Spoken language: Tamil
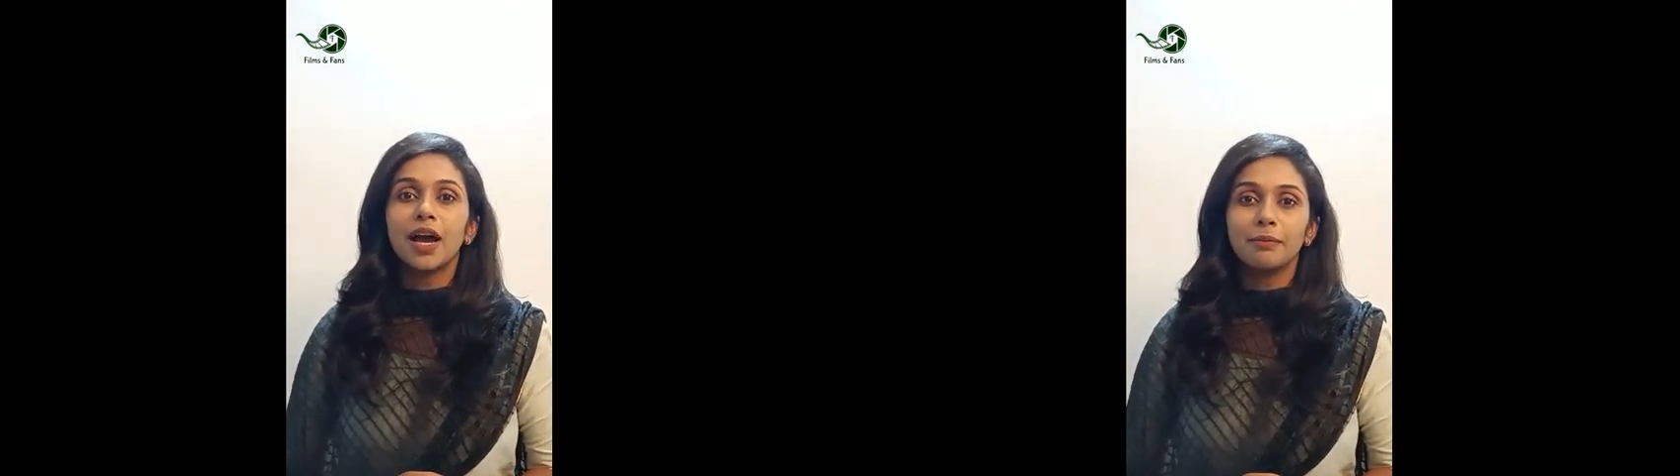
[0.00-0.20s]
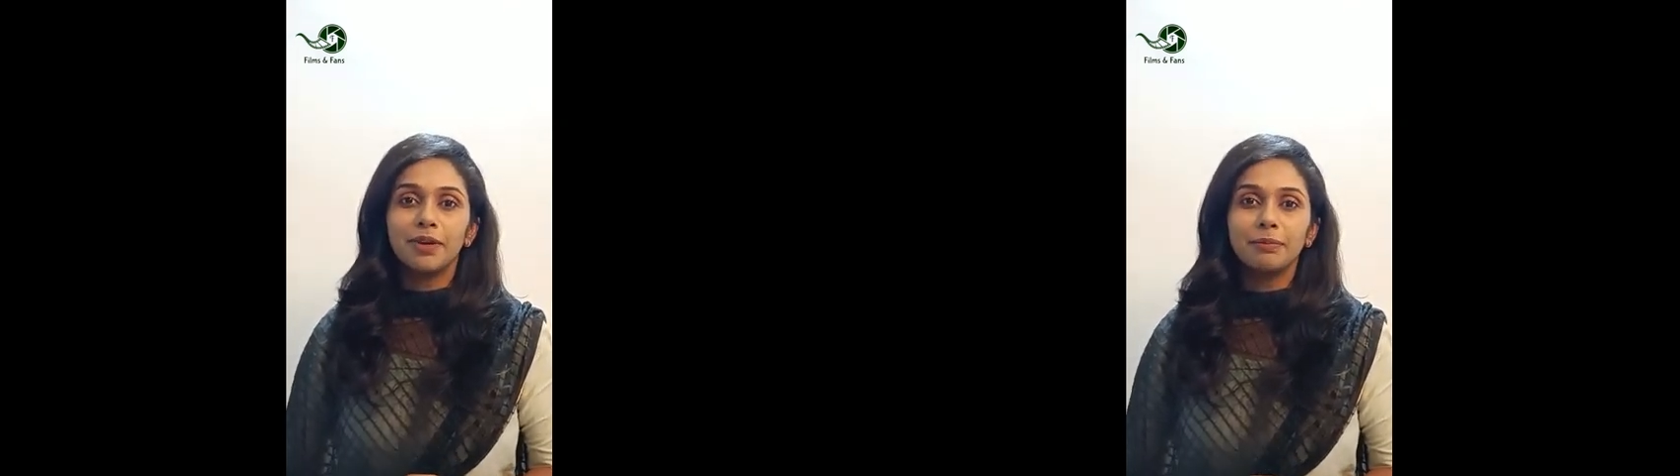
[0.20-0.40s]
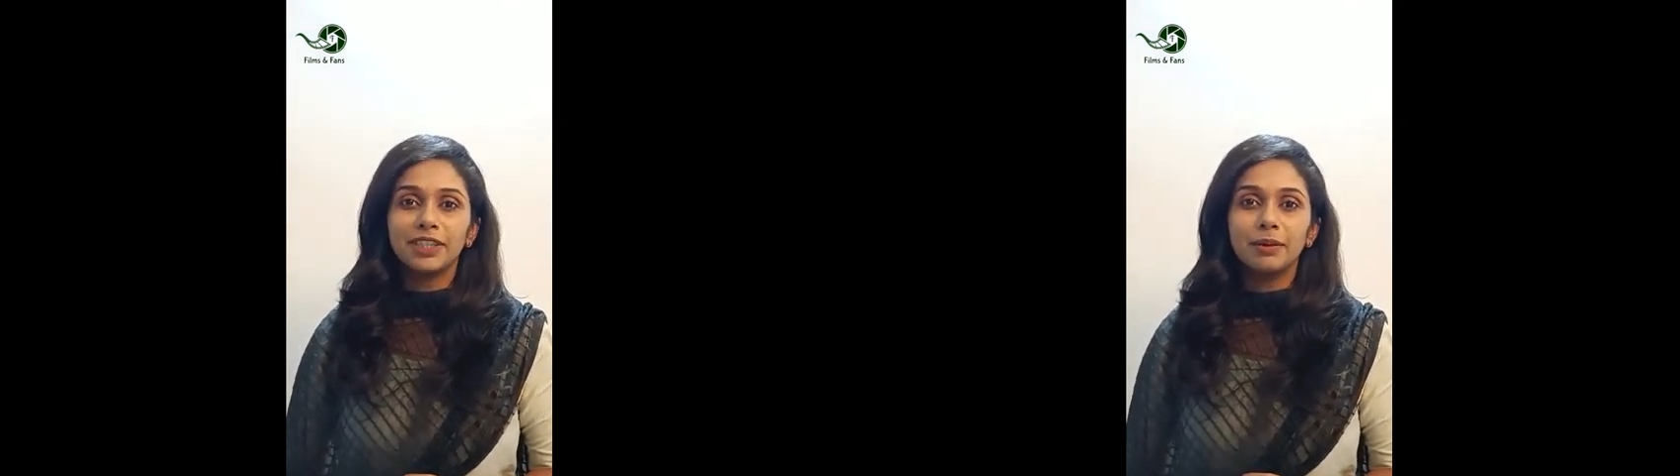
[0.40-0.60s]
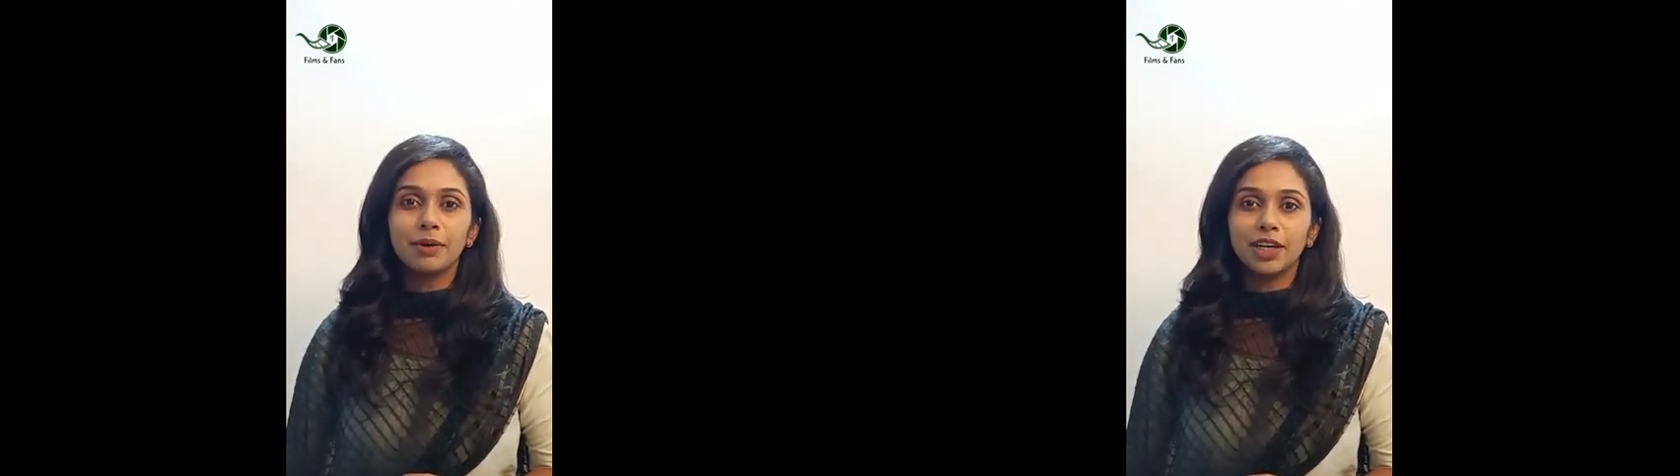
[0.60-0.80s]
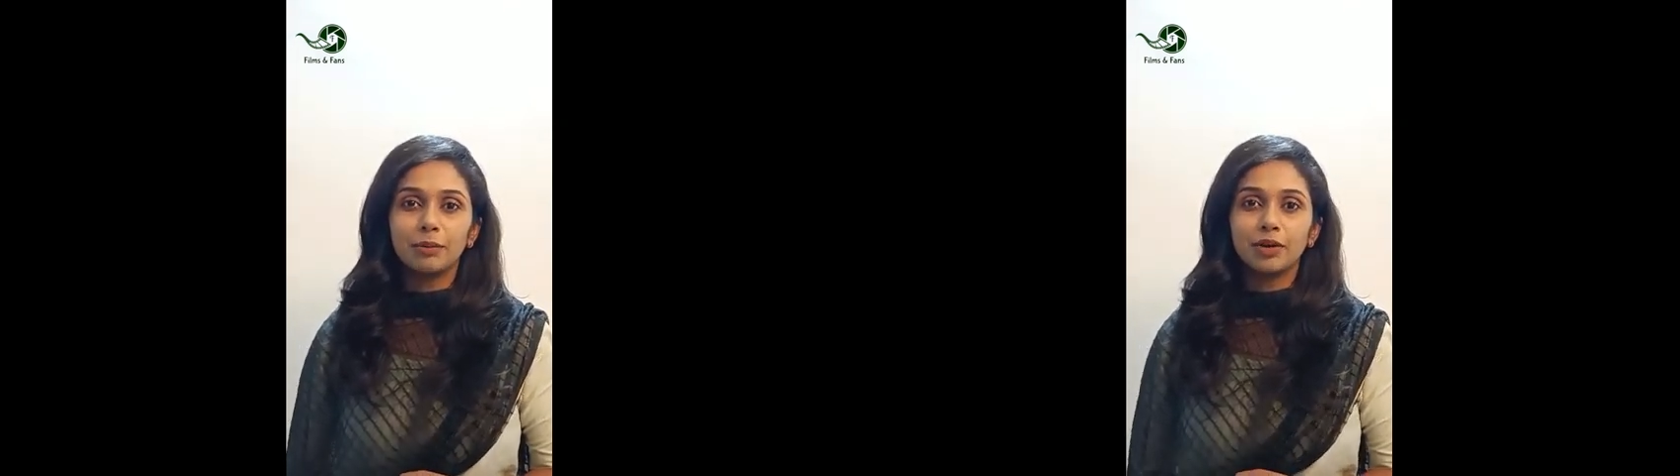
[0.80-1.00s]
அப்டேட் பத்தி
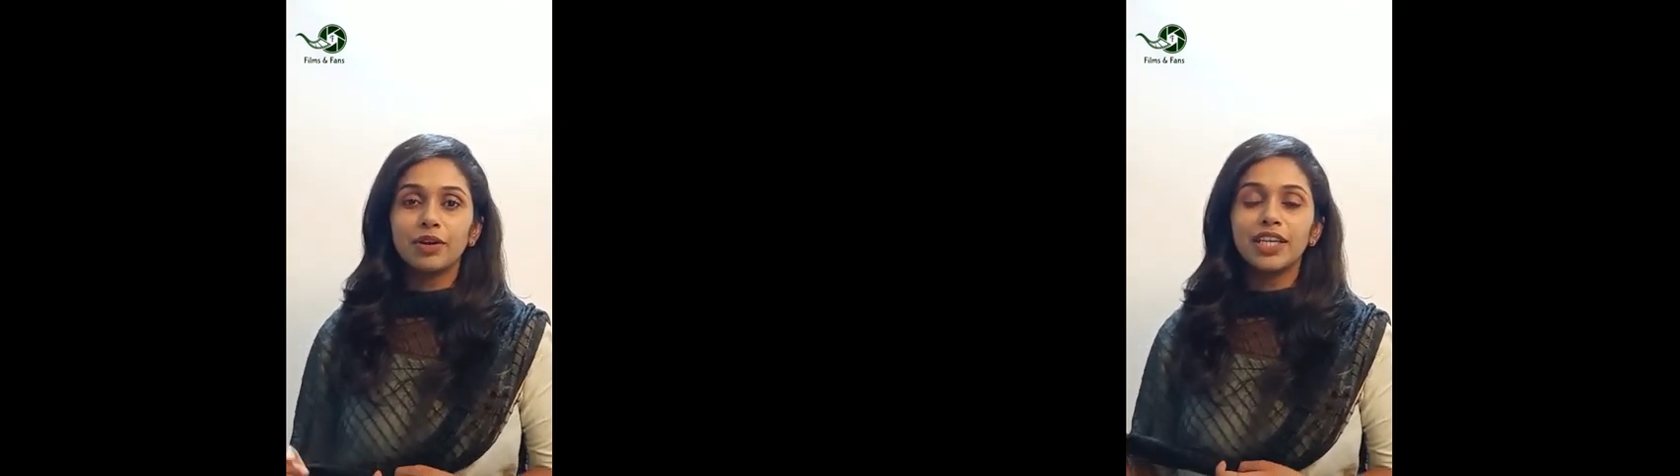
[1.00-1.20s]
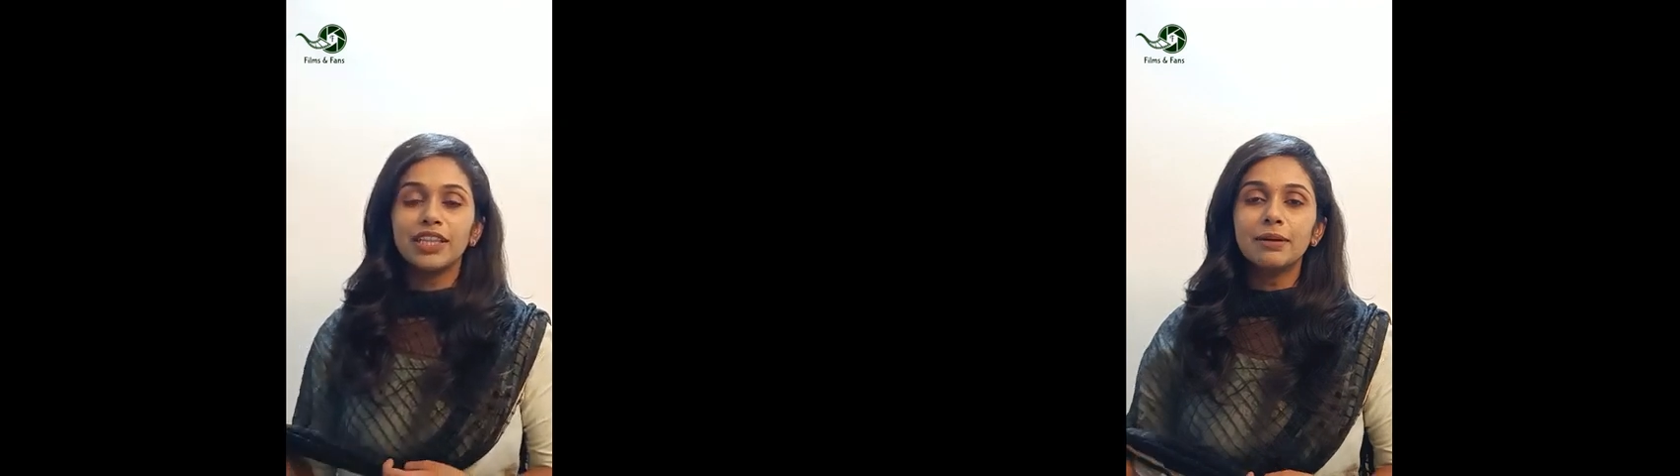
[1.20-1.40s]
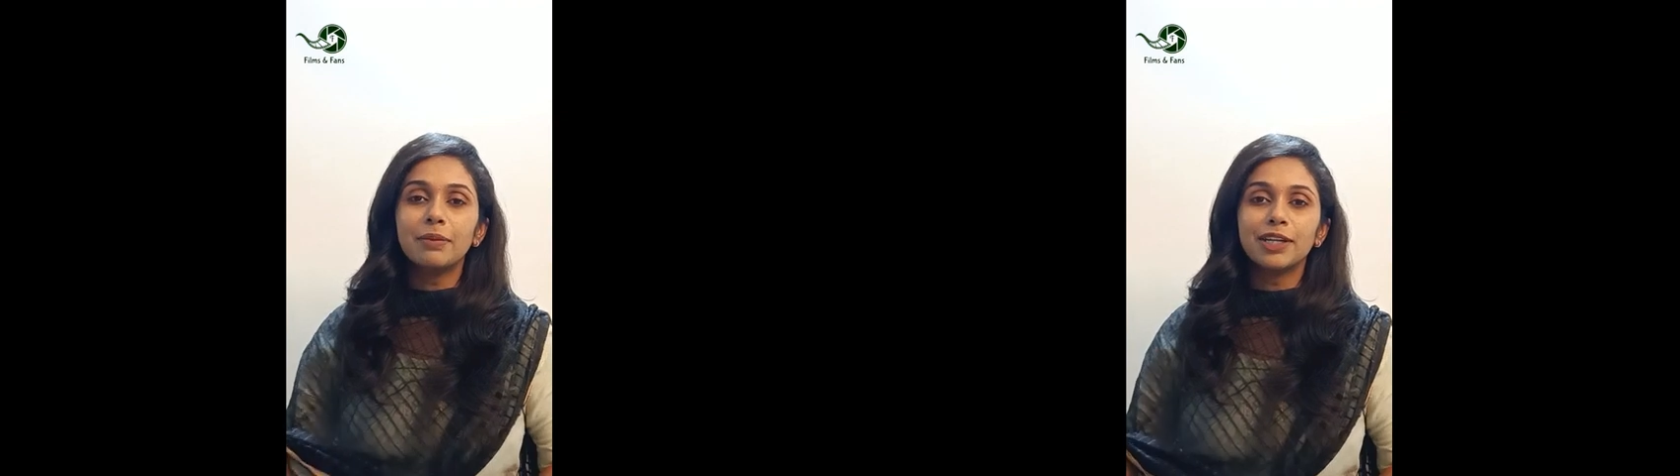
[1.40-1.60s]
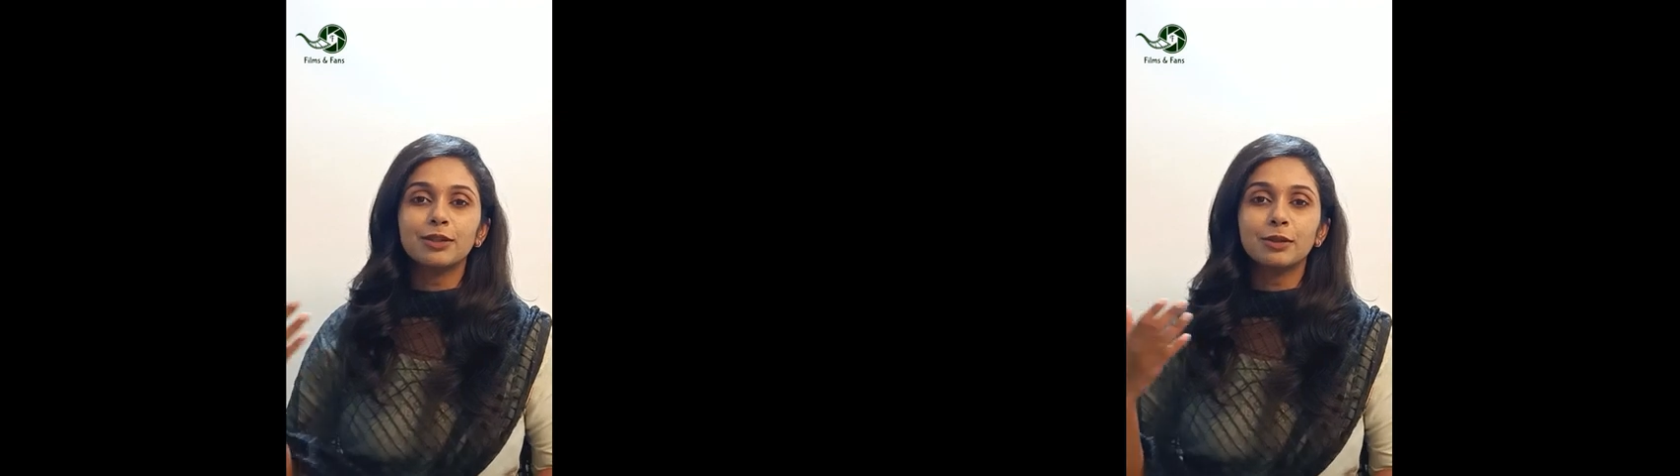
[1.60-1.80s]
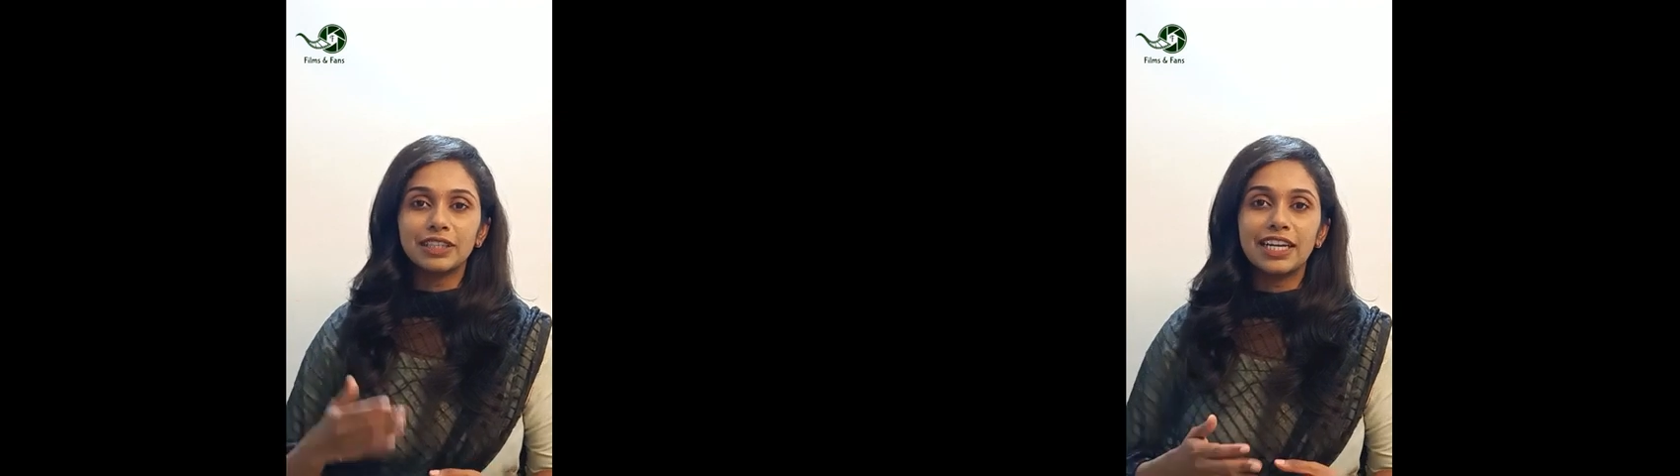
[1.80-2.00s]
தான் பார்க்க போறோம் இந்த
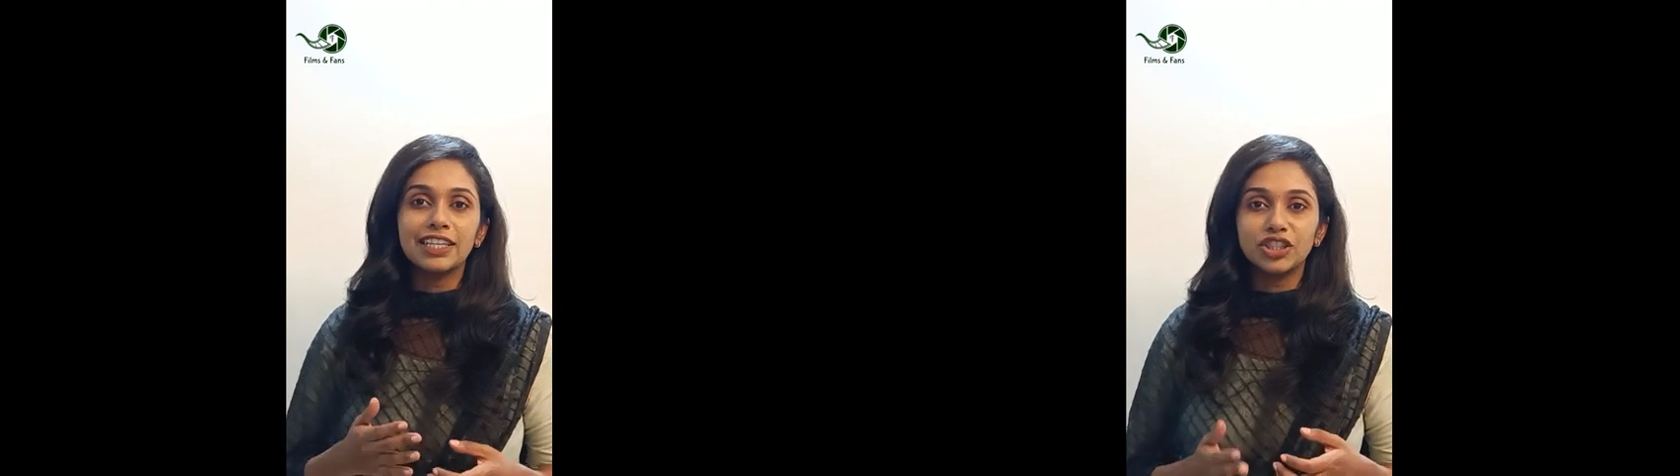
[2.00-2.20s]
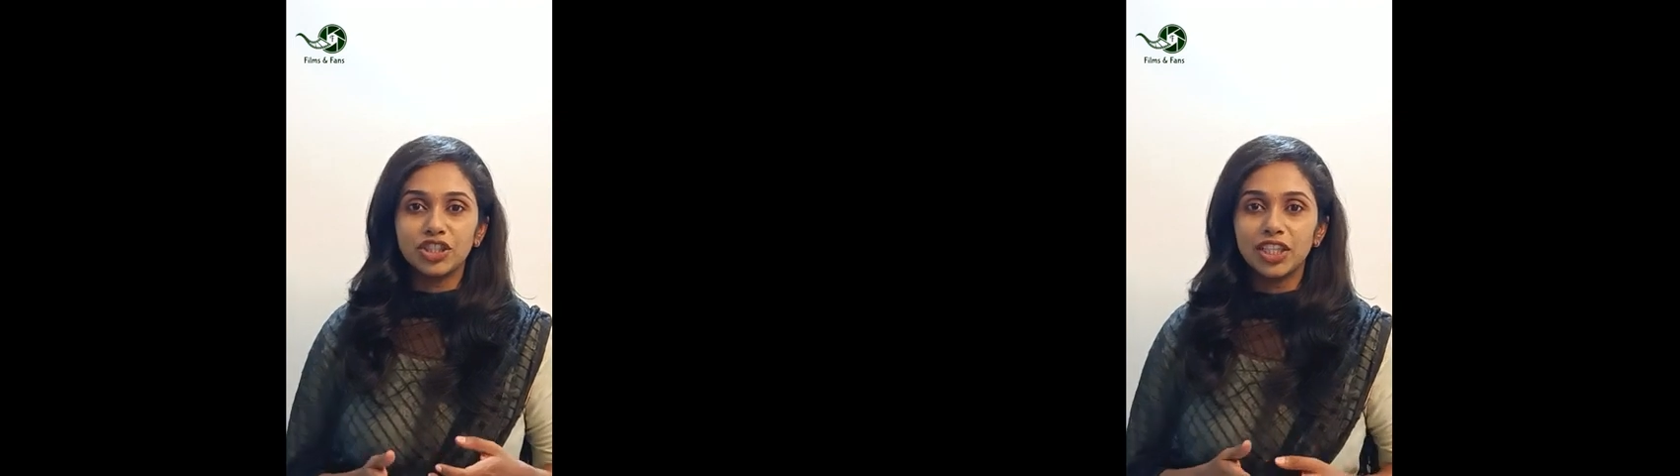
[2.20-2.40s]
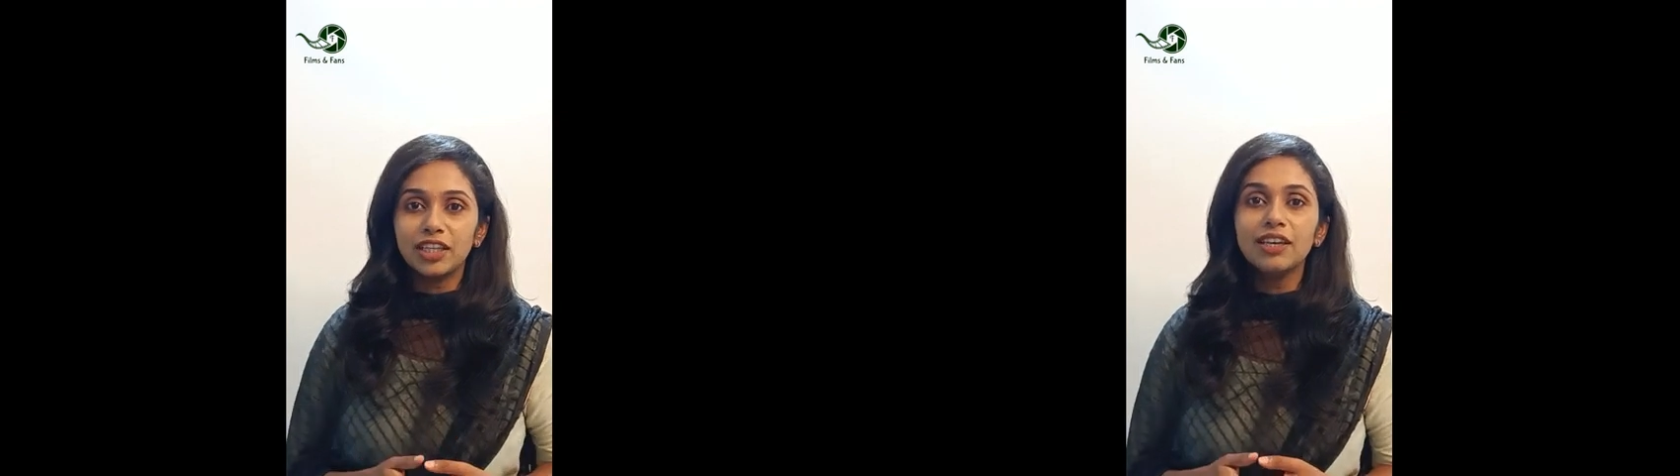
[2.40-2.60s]
படத்தோட டைட்டில் ஜீனி